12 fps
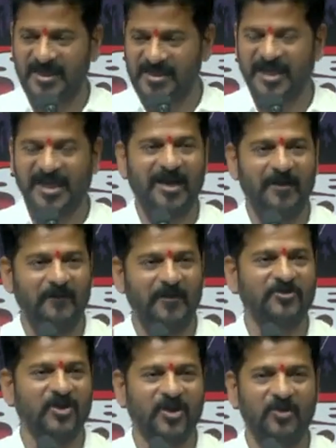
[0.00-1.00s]
ఎన్నికల
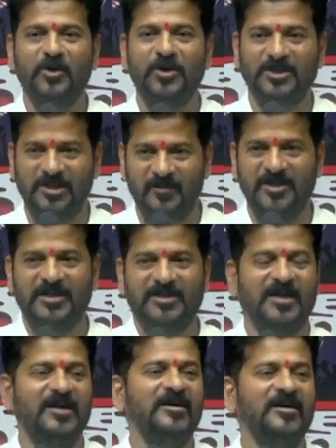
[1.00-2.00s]
అభ్యర్థులను
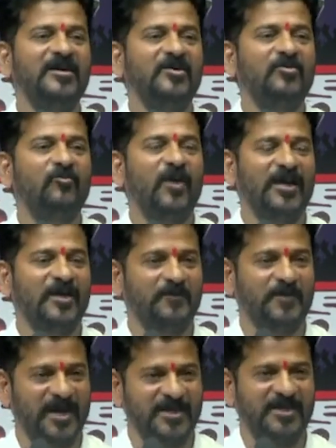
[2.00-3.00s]
మొట్టమొదట వాళ్ళని
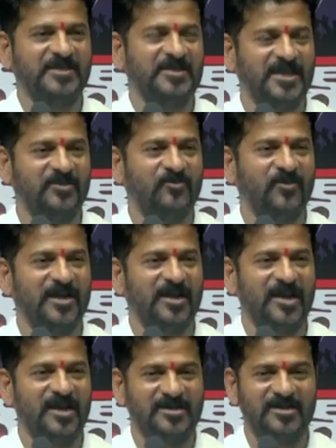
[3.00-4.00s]
ప్రకటించడం
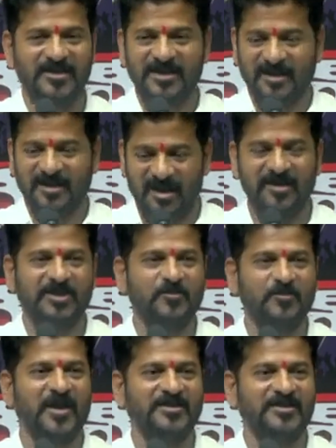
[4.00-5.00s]
ద్వారా
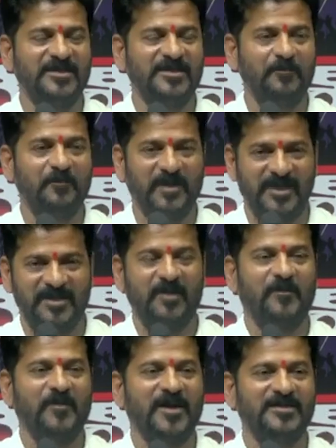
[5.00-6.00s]
కాంగ్రెస్ పార్టీ
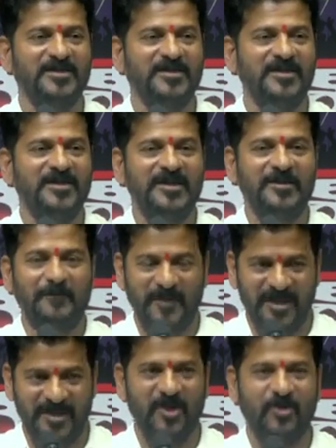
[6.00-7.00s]
పేదల పార్టీ
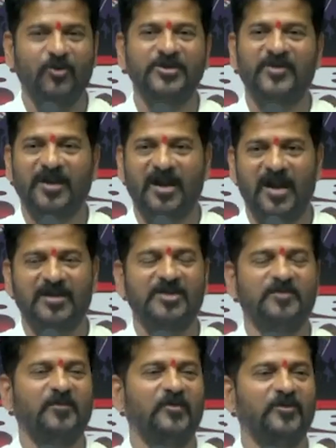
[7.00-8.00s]
పేదల కోసమే
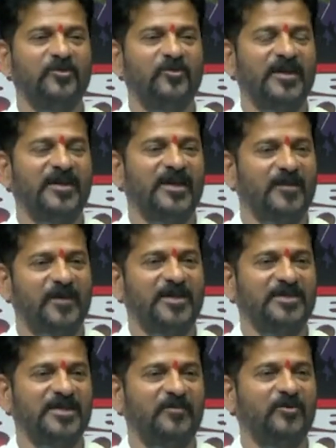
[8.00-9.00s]
కాంగ్రెస్ ప్రభుత్వాన్ని
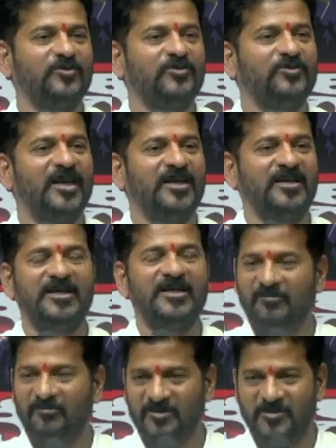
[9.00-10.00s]
ఏర్పాటు చేయబోతుందని
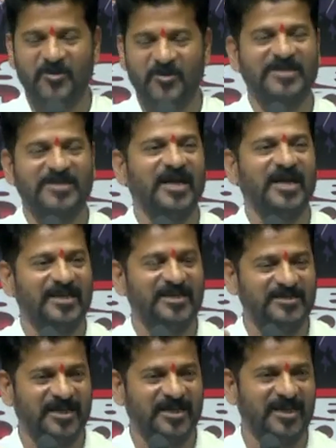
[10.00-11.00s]
విశ్వాసం
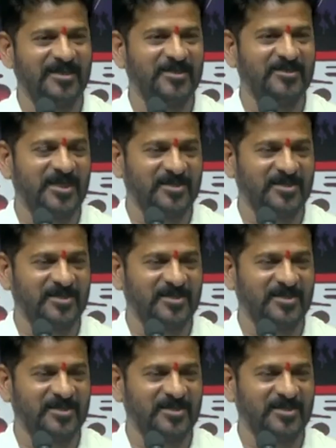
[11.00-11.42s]
కలిగించడానికి